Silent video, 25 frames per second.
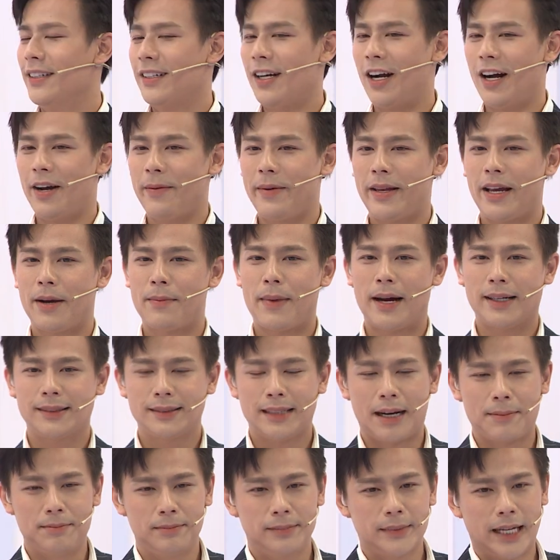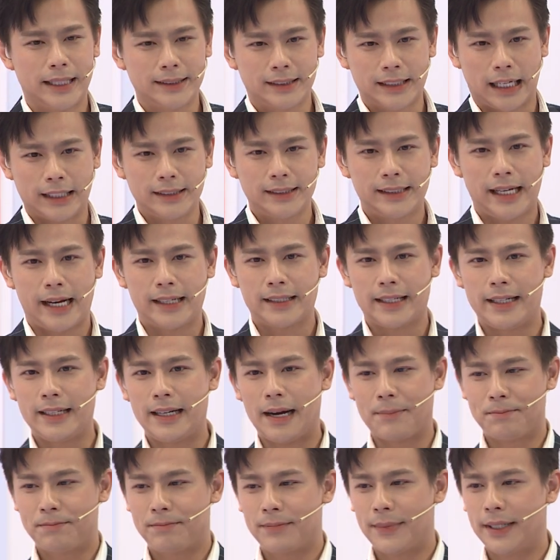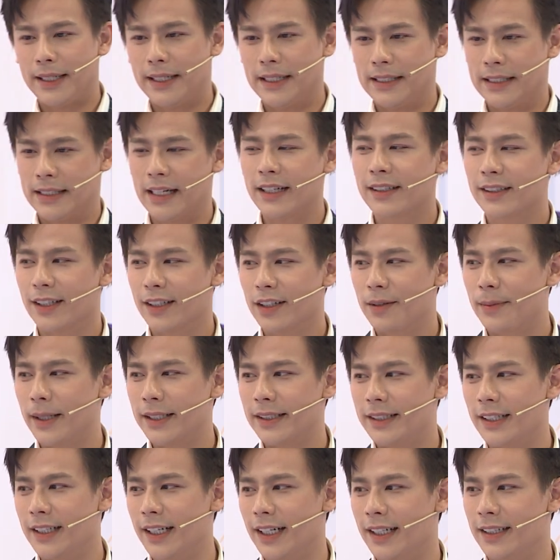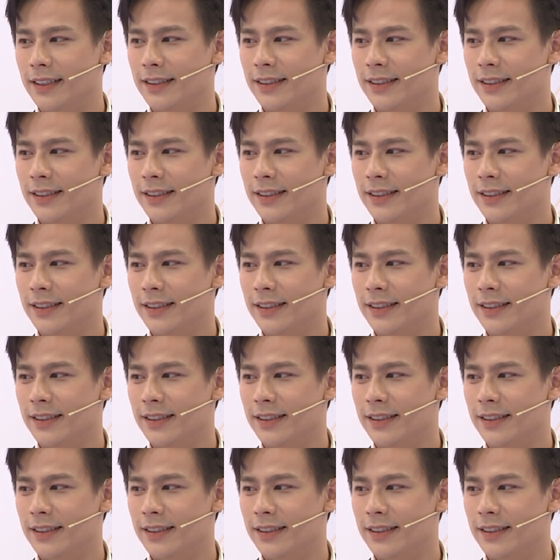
Rồi, bây giờ Băng Tâm đã sẵn sàng để gặp hình tượng của mình chưa?